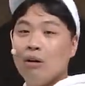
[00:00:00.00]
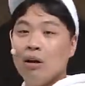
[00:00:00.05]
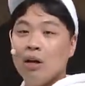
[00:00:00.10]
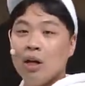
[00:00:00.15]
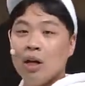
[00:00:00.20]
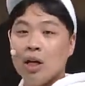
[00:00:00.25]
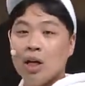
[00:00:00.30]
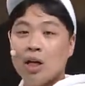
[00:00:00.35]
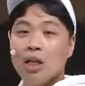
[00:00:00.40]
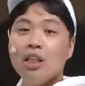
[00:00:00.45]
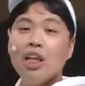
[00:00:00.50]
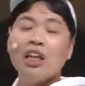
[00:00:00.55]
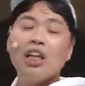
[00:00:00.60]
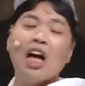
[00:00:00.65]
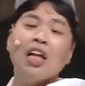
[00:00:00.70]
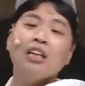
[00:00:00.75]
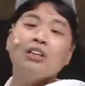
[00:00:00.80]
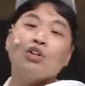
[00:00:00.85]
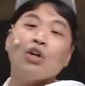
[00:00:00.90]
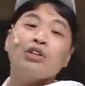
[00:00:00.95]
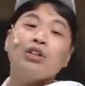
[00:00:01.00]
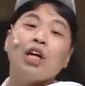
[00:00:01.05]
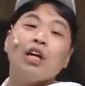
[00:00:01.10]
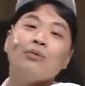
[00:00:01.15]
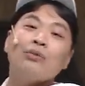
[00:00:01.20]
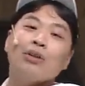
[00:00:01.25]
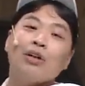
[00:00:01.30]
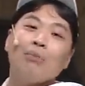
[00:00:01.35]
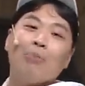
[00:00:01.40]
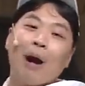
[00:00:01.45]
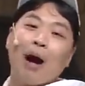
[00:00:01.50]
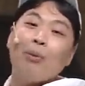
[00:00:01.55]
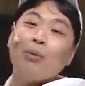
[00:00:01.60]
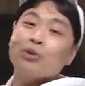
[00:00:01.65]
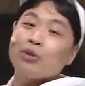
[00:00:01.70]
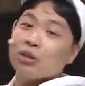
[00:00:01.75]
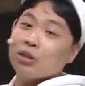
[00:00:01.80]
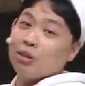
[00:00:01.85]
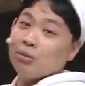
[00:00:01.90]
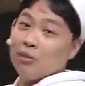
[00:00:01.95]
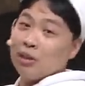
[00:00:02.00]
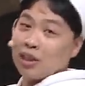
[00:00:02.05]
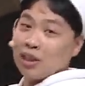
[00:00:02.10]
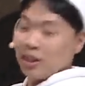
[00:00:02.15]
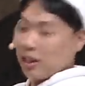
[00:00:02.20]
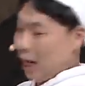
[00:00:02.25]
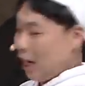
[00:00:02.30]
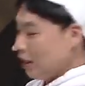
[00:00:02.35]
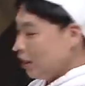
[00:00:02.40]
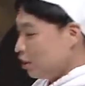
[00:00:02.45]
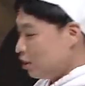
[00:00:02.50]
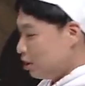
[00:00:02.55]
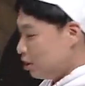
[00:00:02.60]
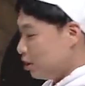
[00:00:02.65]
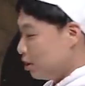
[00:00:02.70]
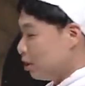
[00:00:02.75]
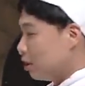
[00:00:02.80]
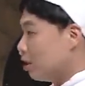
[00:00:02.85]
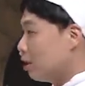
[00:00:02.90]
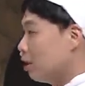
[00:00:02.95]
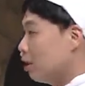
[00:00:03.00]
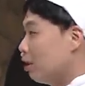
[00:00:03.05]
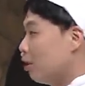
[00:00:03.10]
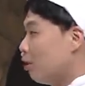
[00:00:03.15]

보냈어. 근데 나는 저 사람처럼 바보처럼 어? 이렇게 안 했지.